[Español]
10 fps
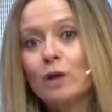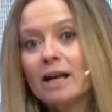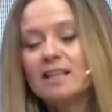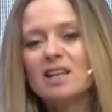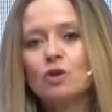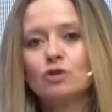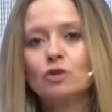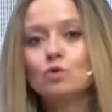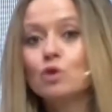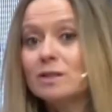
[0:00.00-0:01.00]
que se
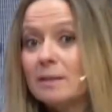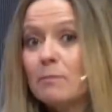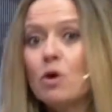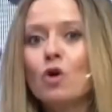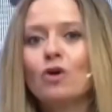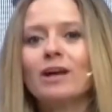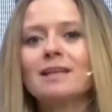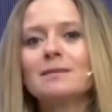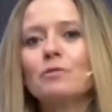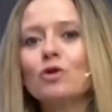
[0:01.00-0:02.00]
constituyó hace poco, que
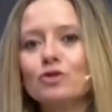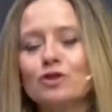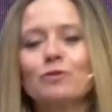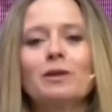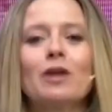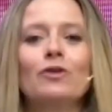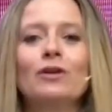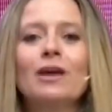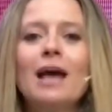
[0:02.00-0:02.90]
hace poco se nombraron